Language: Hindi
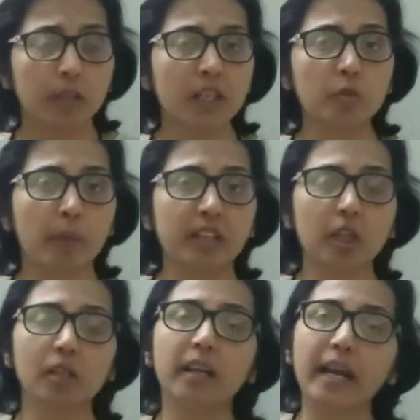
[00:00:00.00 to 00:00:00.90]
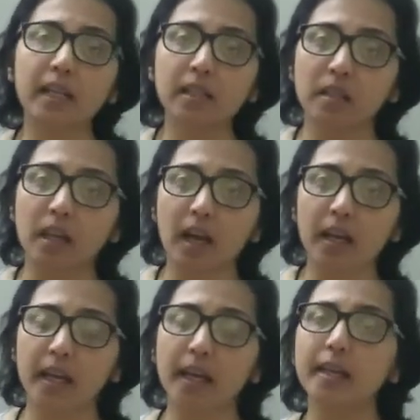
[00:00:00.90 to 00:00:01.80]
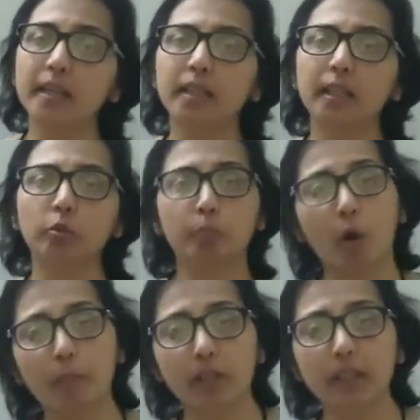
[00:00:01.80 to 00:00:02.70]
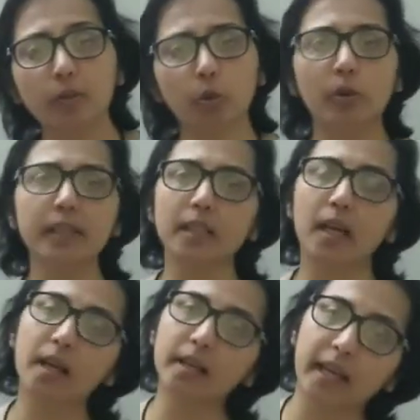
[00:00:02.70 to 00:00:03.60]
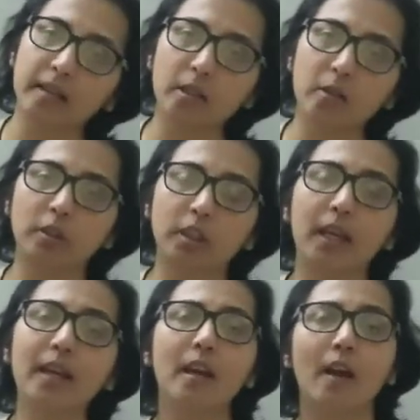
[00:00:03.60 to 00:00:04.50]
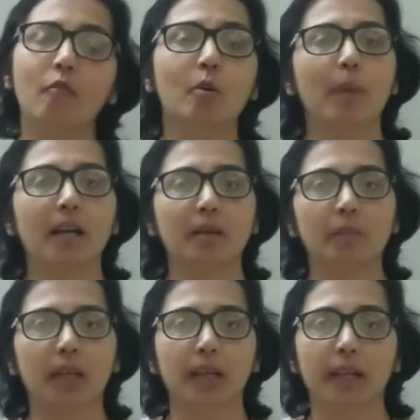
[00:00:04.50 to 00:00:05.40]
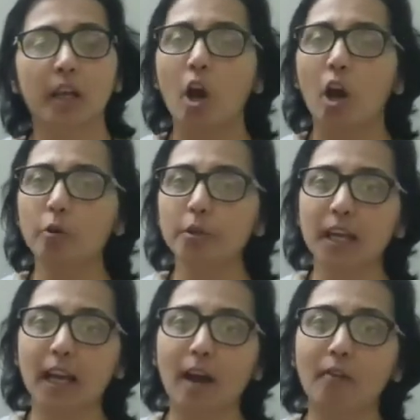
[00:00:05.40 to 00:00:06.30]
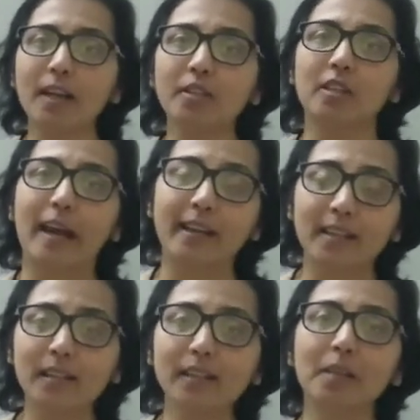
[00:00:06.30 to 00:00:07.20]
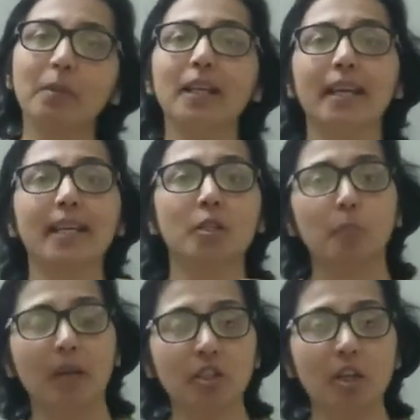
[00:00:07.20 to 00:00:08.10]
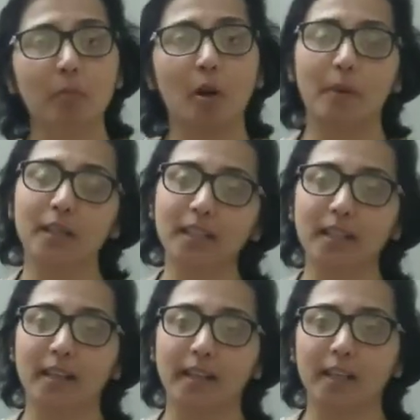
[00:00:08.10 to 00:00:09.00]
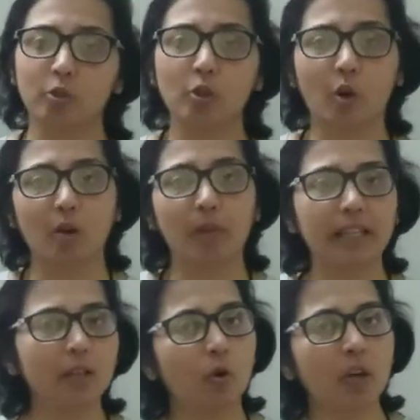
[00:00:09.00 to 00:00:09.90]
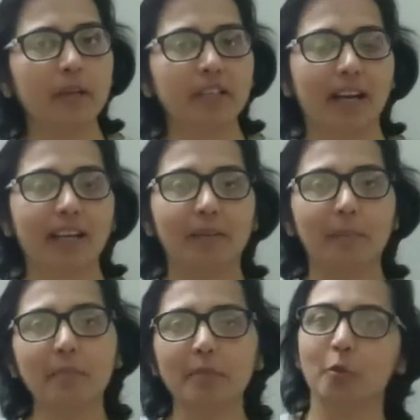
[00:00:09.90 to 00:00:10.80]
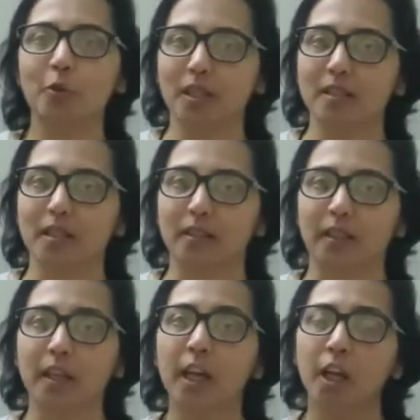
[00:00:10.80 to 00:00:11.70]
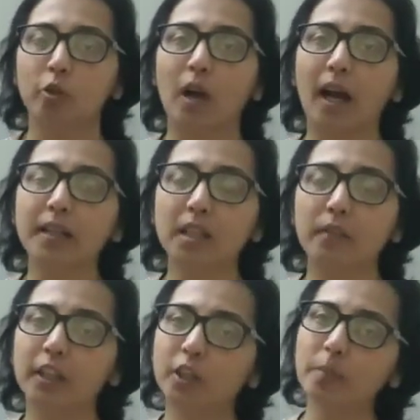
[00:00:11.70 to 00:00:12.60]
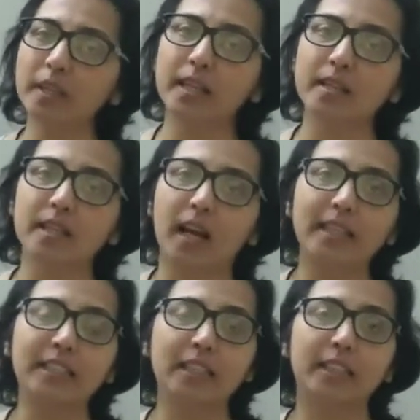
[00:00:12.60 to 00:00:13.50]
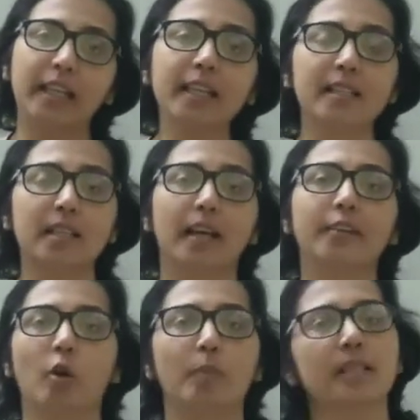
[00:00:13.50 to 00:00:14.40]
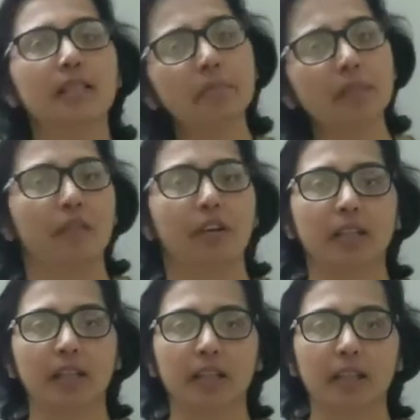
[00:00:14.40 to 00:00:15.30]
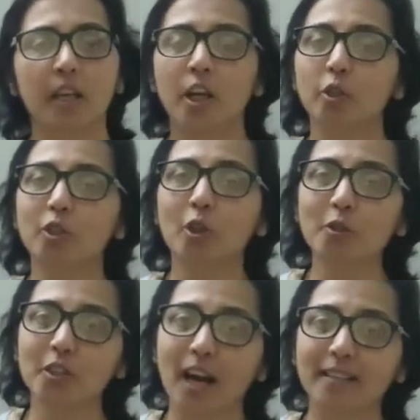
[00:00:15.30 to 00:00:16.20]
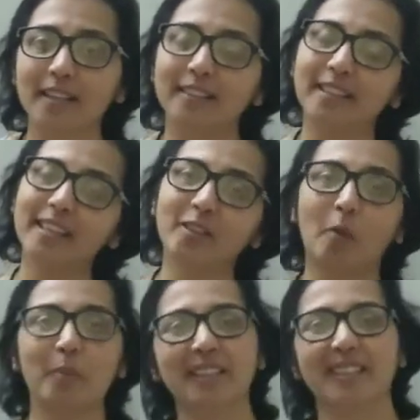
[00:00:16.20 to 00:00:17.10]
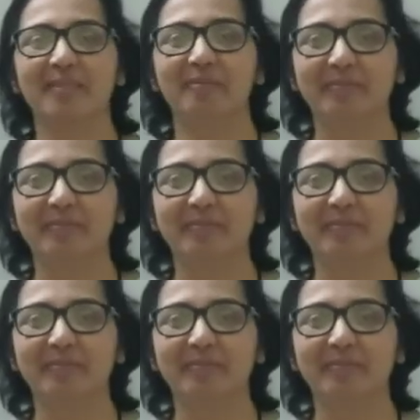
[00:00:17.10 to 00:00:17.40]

तो ये स्पेशल ट्राइंगल्स क्या है इनकी प्रॉपर्टी थोड़ी सी अलग कैसे होती है वो पार्ट हम करेंगे और उसके अलावा ट्राइंगल की भी एक स्पेशल प्रॉपर्टी करेंगे जो नॉर्मली कोई भी ट्राइंगल में हम यूज़ कर सकते हैं तो आज के वीडियो में ये सारी चीज़ें ये सारे टॉपिक्स हम कवर करेंगे तो चलो स्टार्ट करते हैं ये टॉपिक